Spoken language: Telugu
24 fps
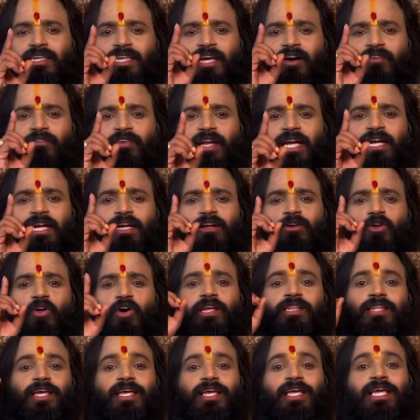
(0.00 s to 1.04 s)
ఎవరింట్లో
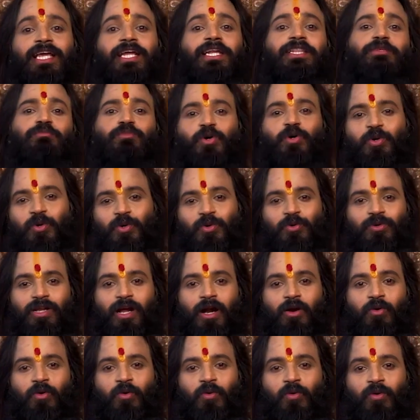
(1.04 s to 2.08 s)
అయితే కీర్తిముఖుడు
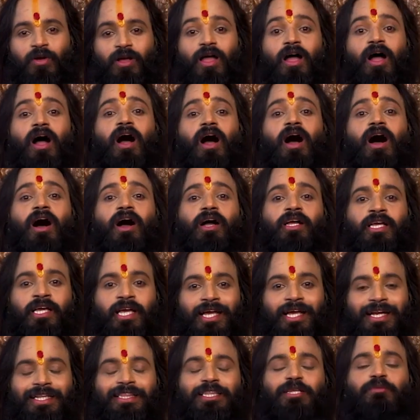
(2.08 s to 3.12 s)
ఉంటాడో ఆ
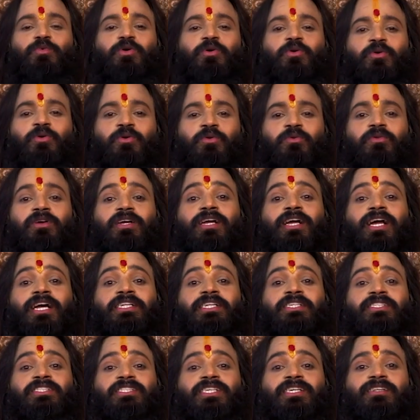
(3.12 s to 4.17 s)
కీర్తిముఖుడు
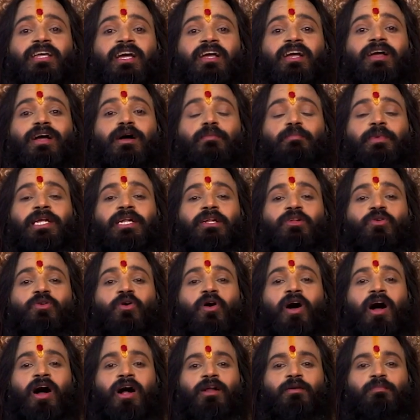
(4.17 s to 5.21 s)
ఖచ్చితంగా మీ ఇంట్లో
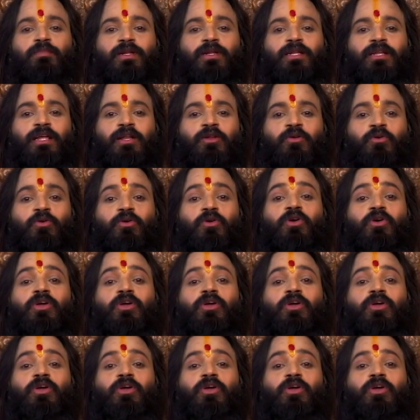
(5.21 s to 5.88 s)
ఆడపిల్లలు